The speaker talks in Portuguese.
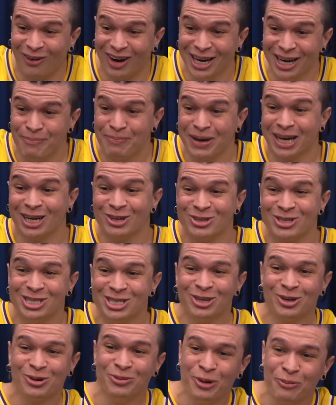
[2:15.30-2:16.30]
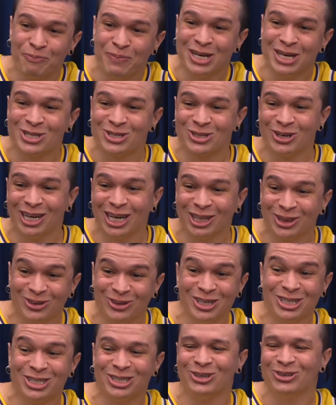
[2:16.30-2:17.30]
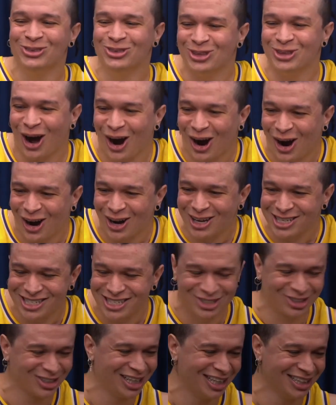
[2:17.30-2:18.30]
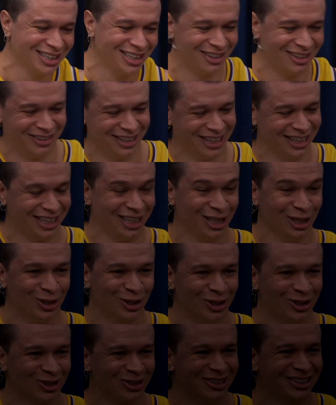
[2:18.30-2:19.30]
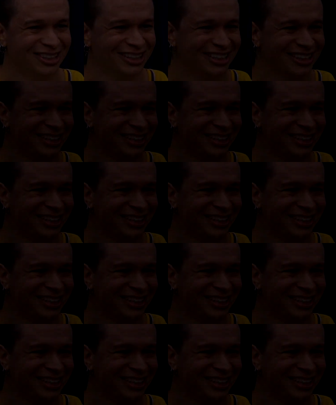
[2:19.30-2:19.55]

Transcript: ali pegando 5 mil pessoas na Twitch, eu, nossa, jogadão ali, que louco.